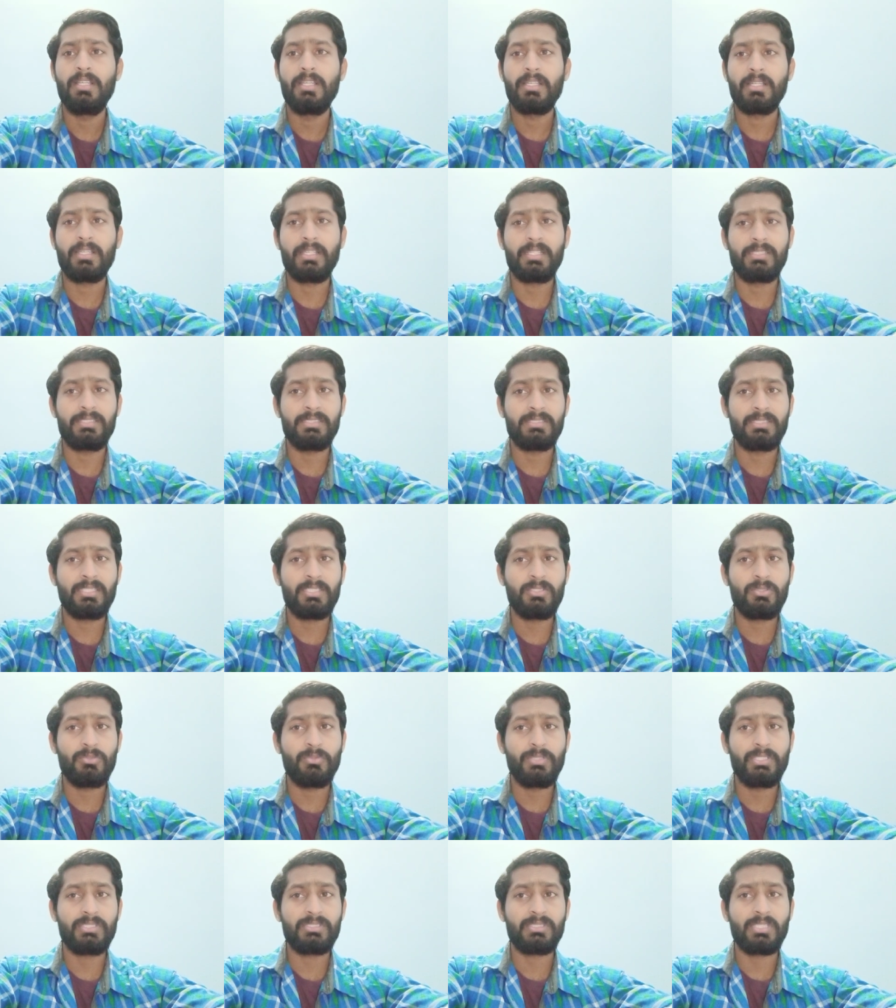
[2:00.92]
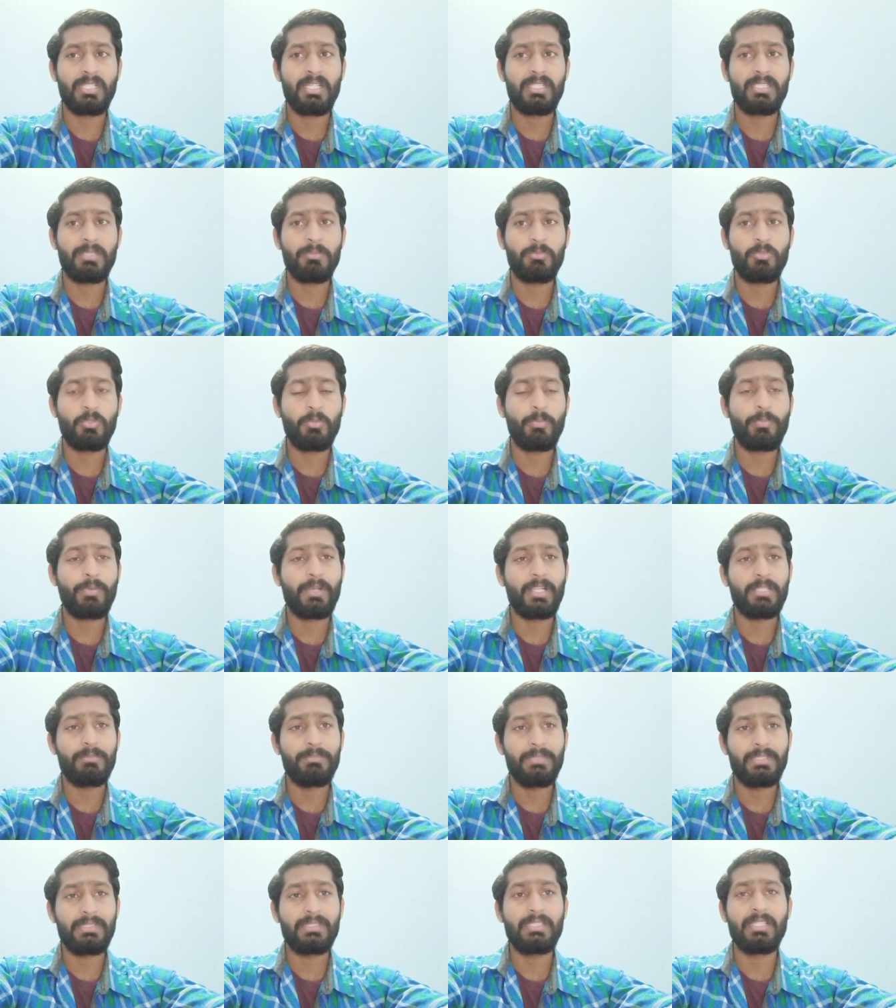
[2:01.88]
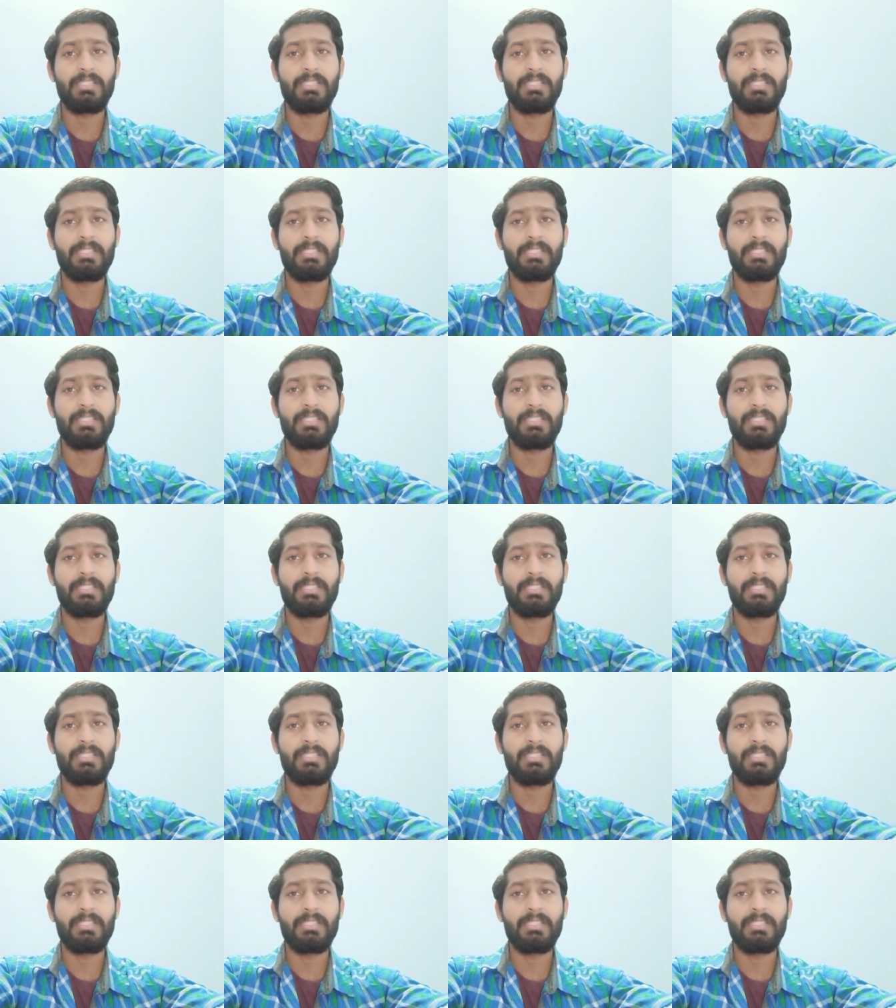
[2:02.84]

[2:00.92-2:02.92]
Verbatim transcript: कृषि से जुड़े स्टार्टअप को प्राथमिकता